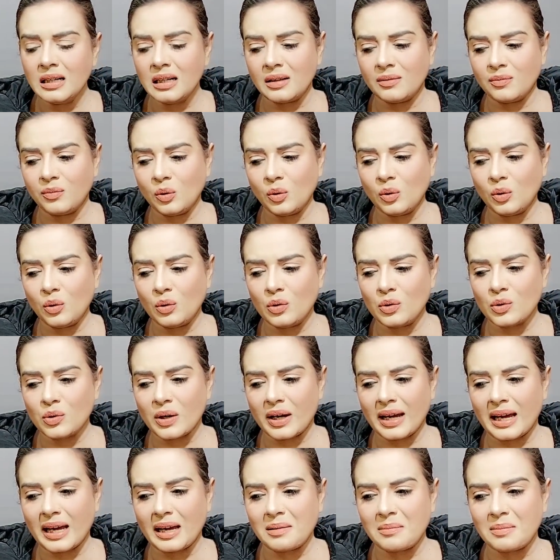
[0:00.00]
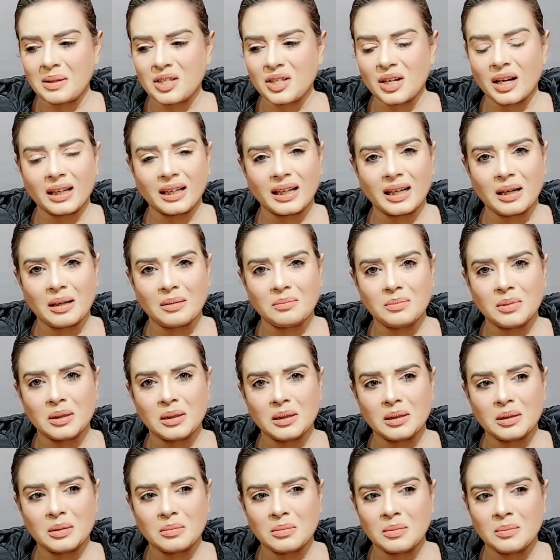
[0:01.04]
वो जो है बेचारा
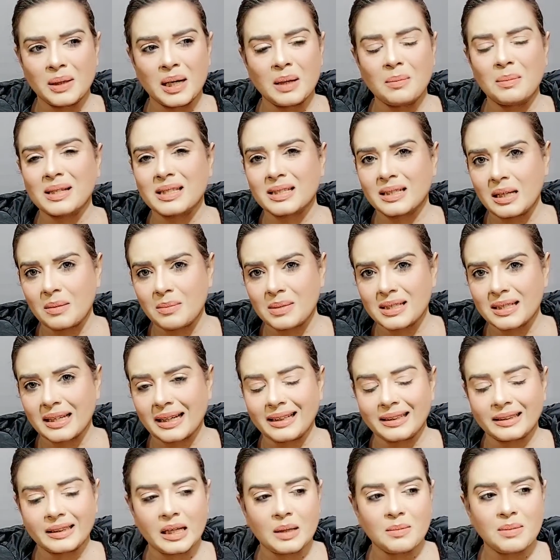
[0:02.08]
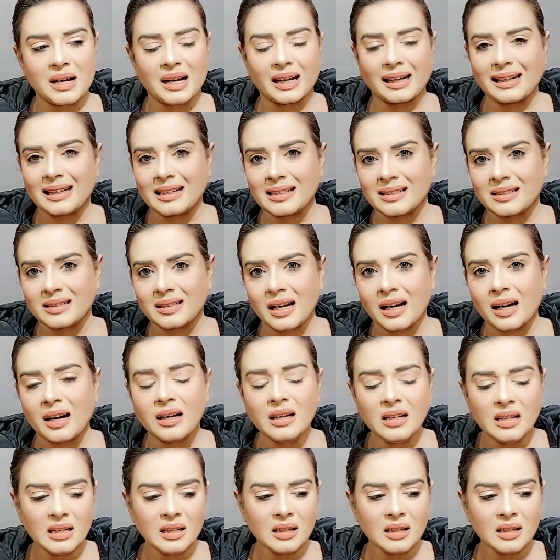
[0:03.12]
बड़े मसले मसाइल थे बड़ा कर्ज था